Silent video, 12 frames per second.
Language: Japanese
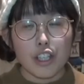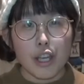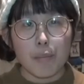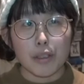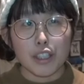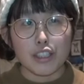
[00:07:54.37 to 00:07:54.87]

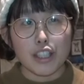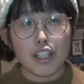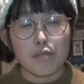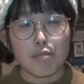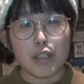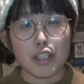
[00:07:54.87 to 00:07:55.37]
やっぱ
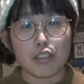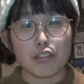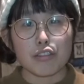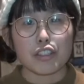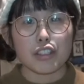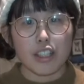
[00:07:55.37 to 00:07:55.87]
デザイン勉
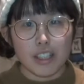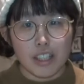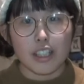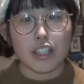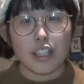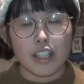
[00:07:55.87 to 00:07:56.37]
強した
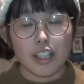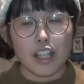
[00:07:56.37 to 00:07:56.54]
り